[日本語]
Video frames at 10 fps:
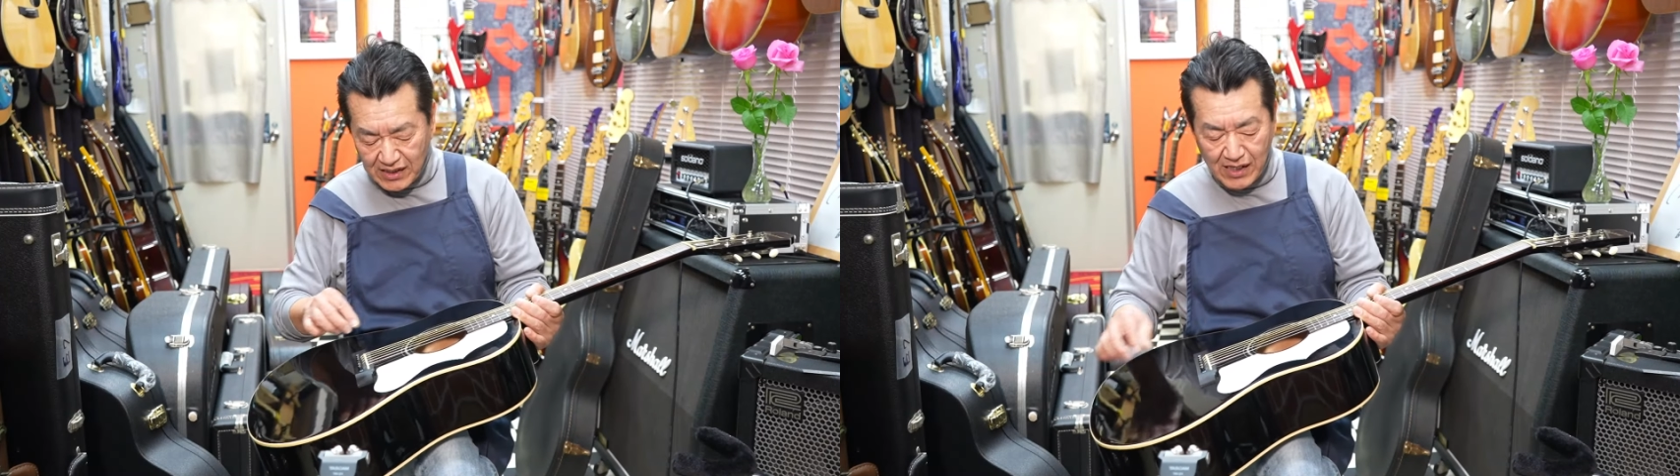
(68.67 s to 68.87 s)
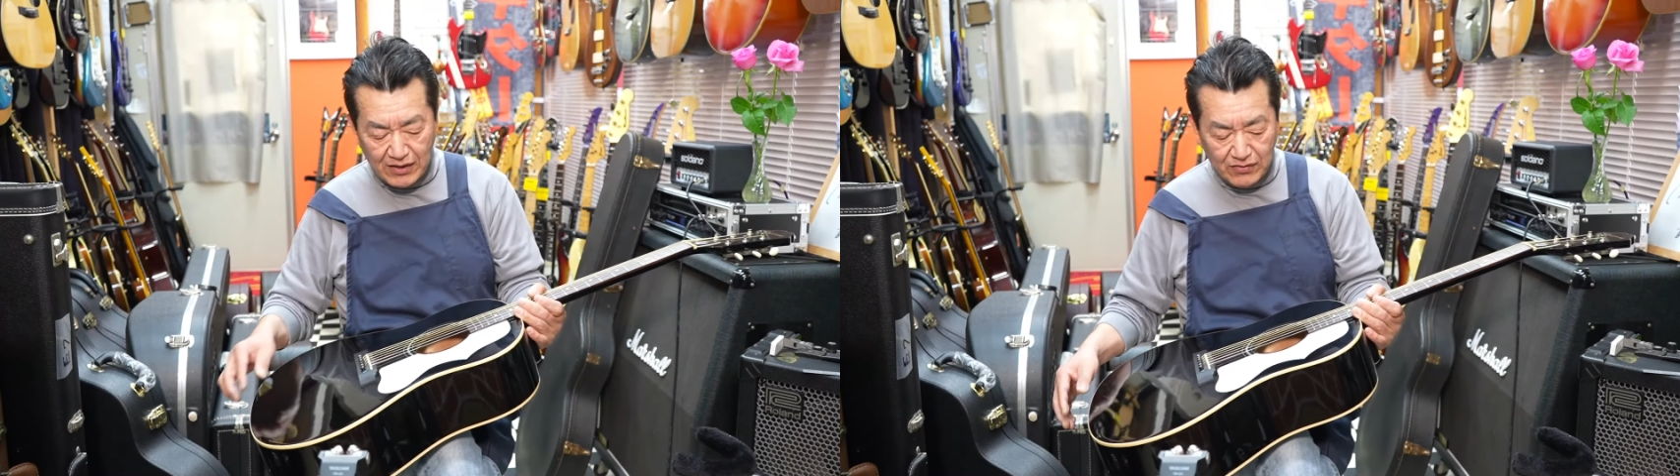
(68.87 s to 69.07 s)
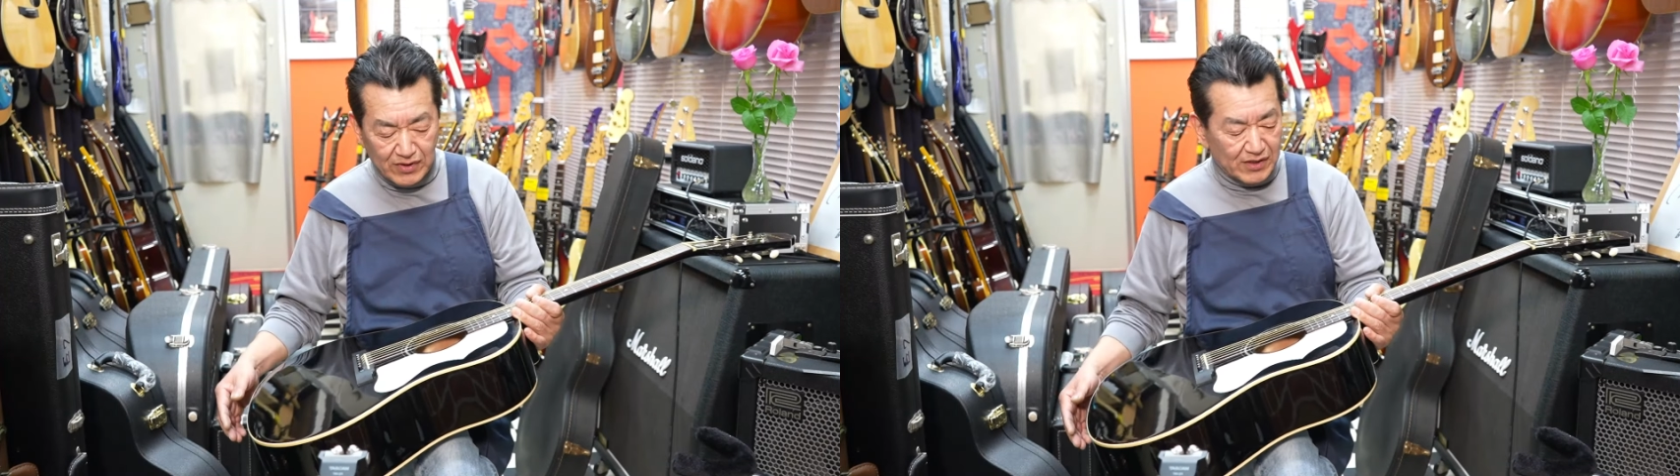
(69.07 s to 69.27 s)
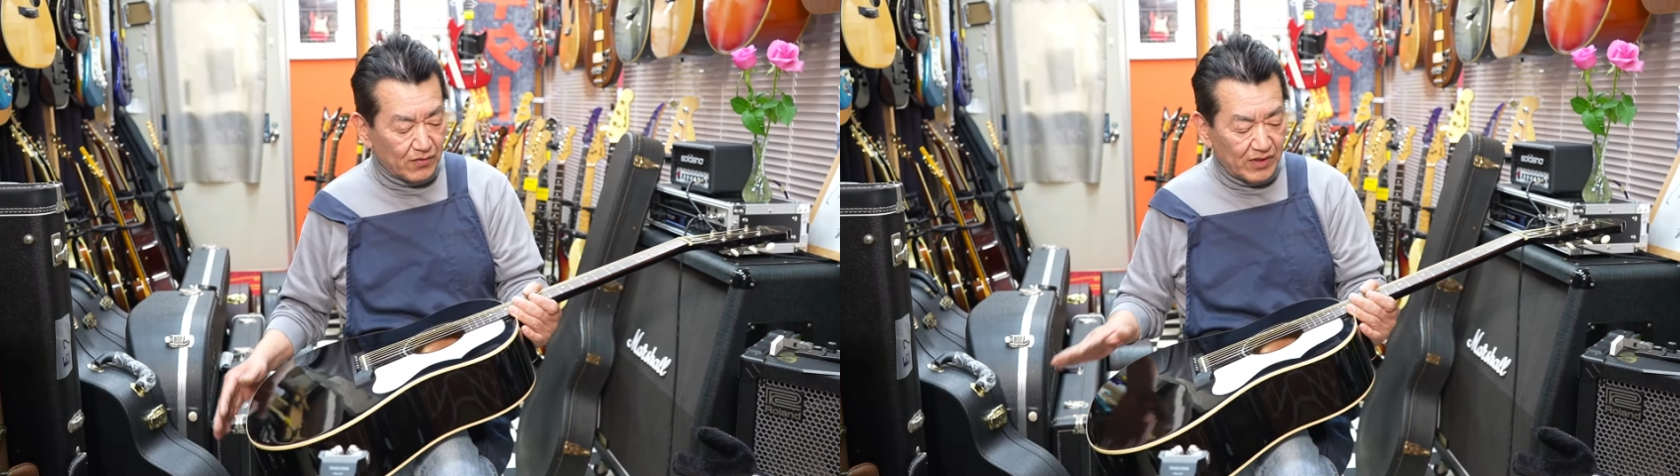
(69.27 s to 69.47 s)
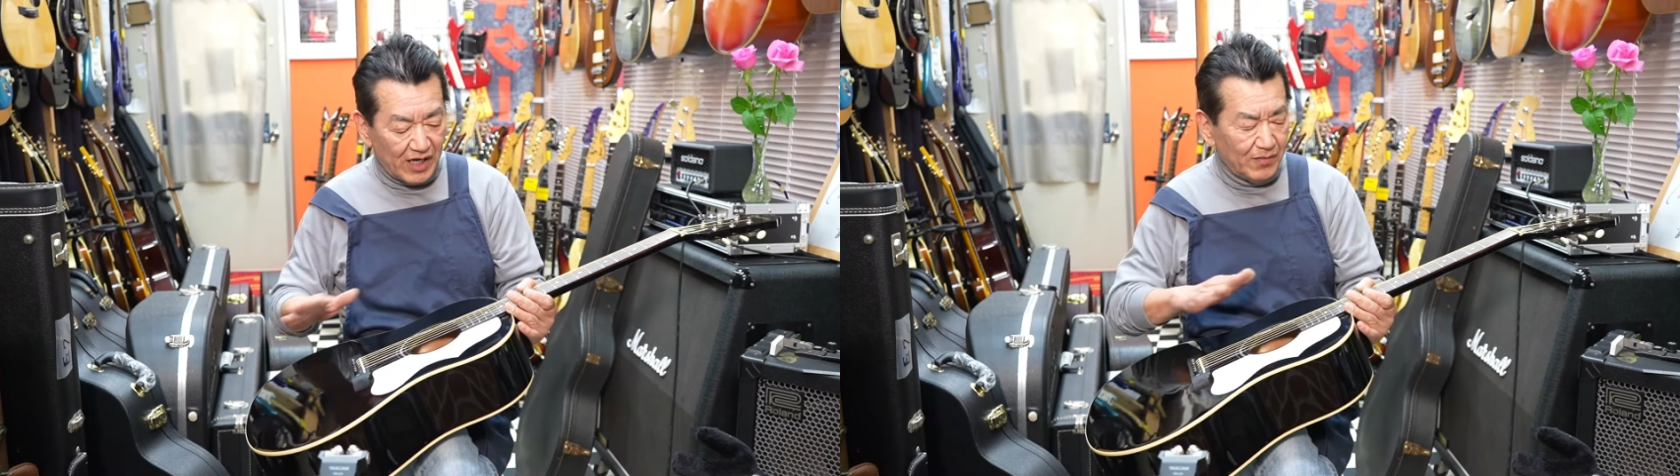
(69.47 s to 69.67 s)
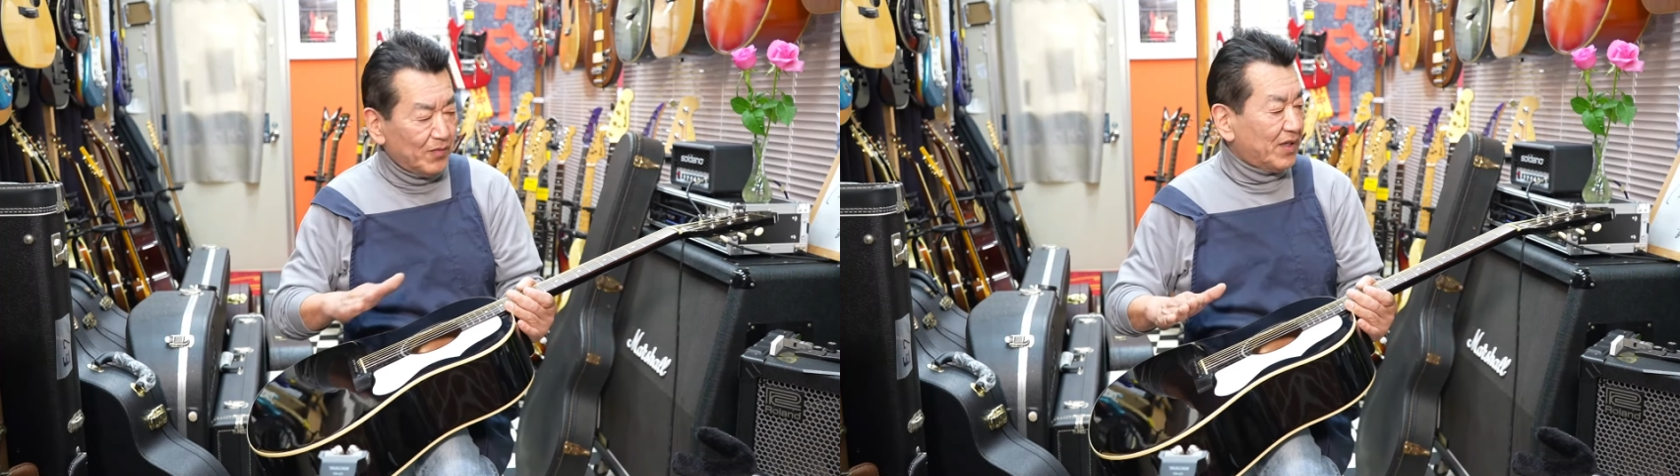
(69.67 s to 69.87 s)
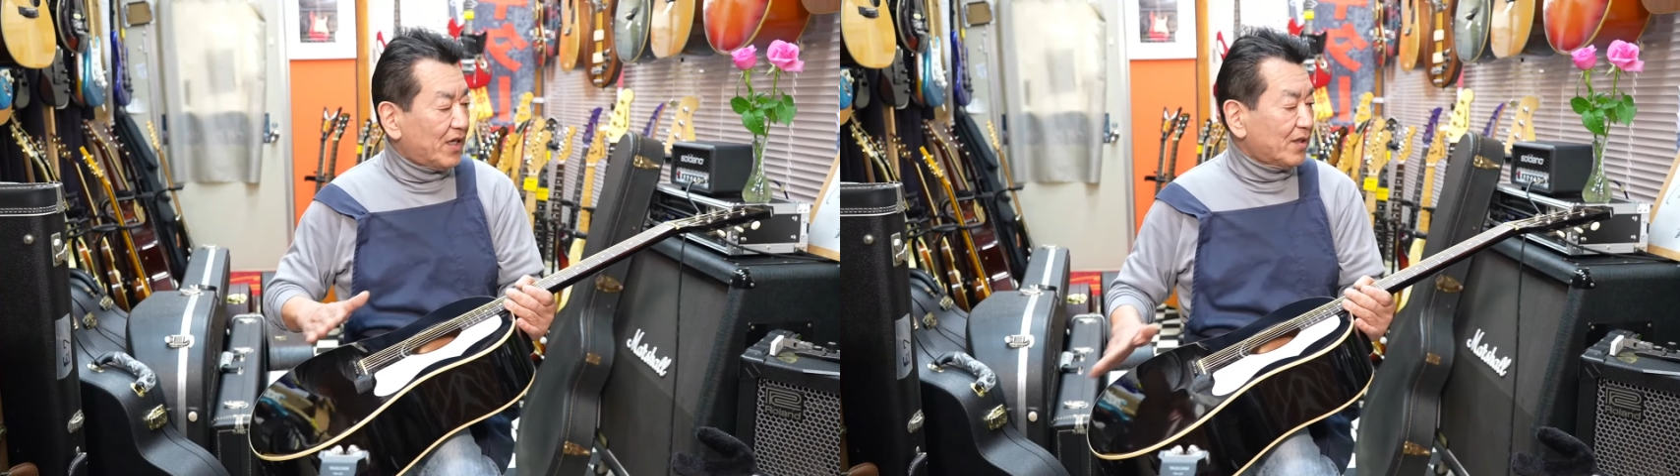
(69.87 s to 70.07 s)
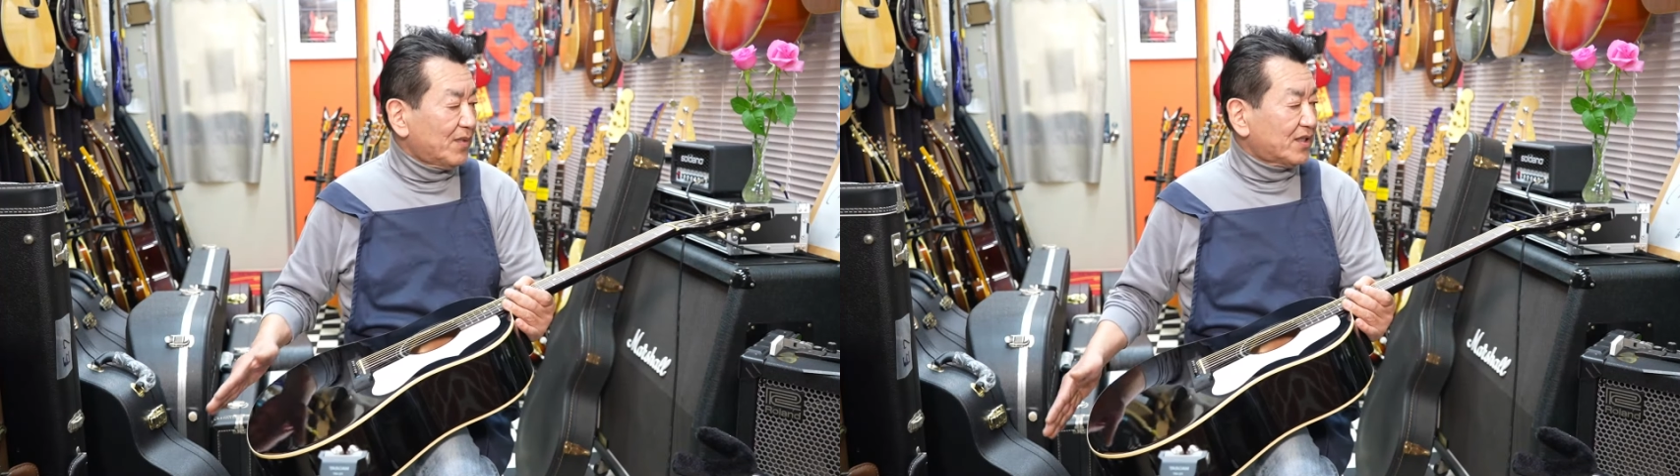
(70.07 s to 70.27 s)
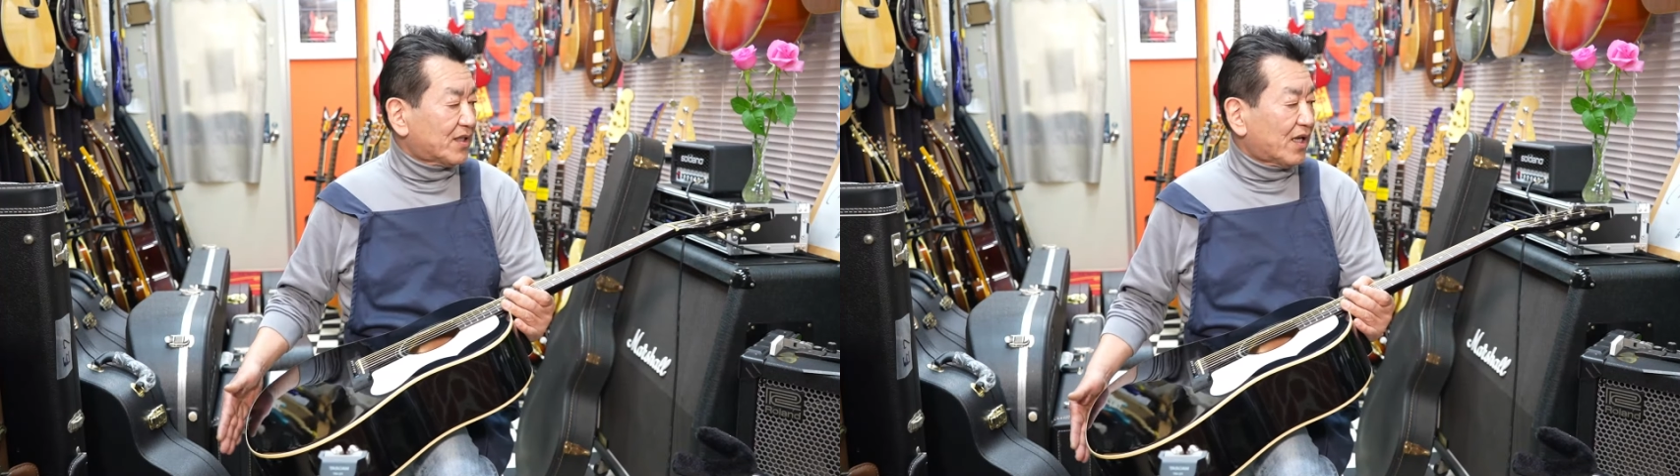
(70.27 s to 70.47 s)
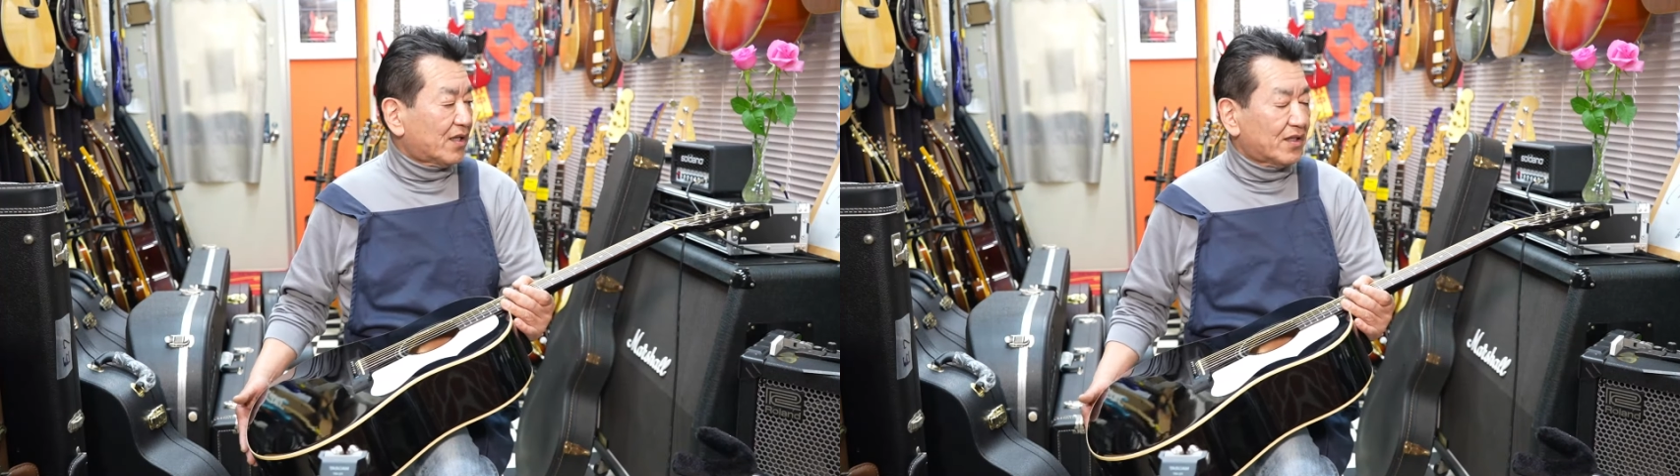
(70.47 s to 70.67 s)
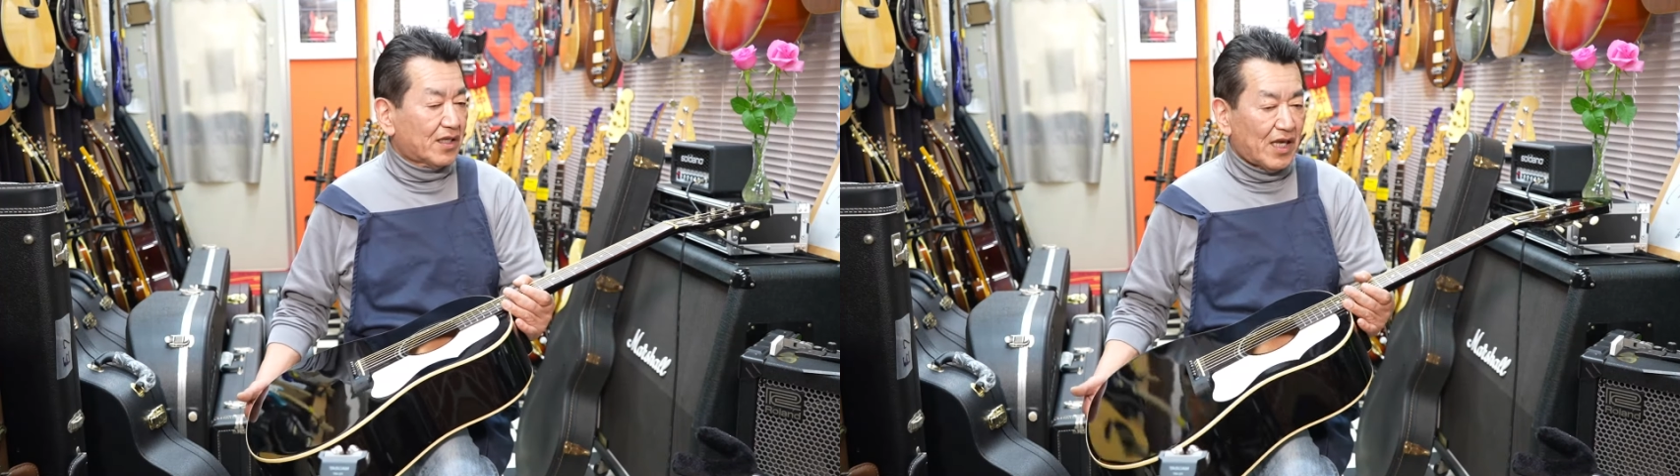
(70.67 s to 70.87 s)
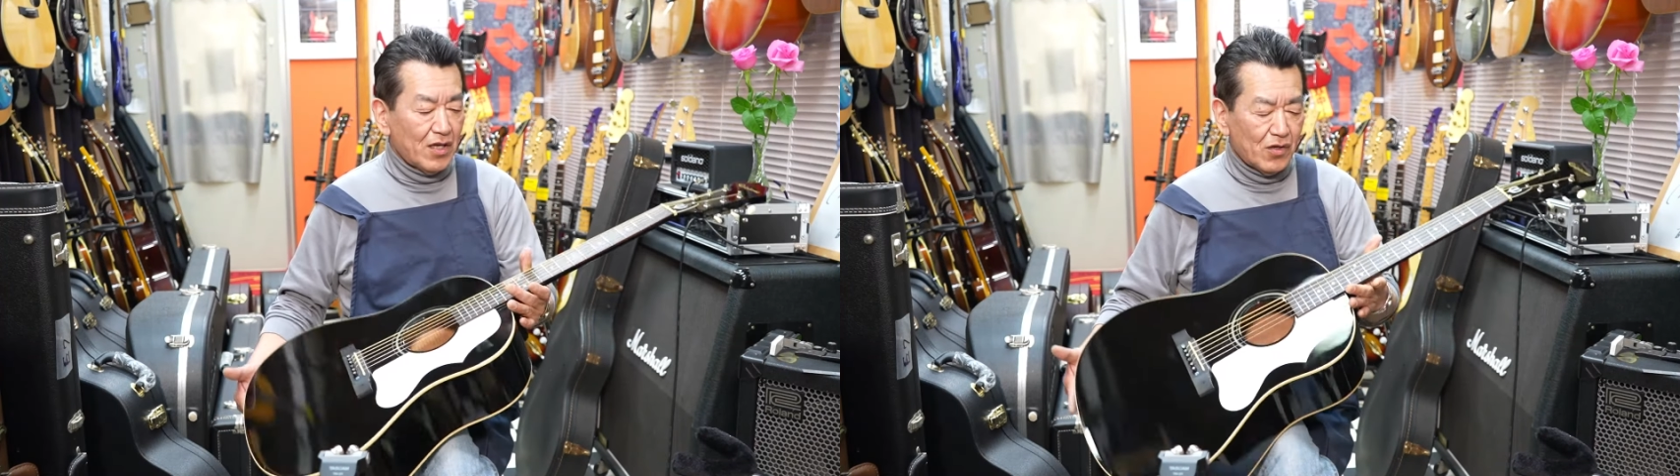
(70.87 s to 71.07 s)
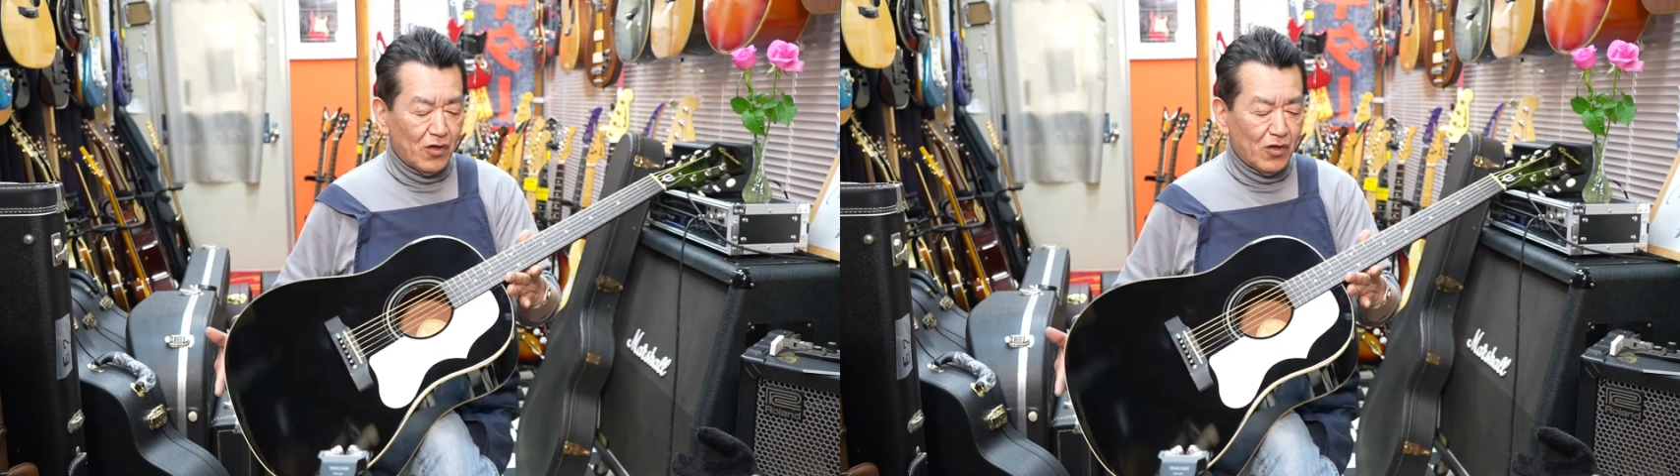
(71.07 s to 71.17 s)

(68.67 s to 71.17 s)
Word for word: 干あるんですけどだいぶ磨きましたで原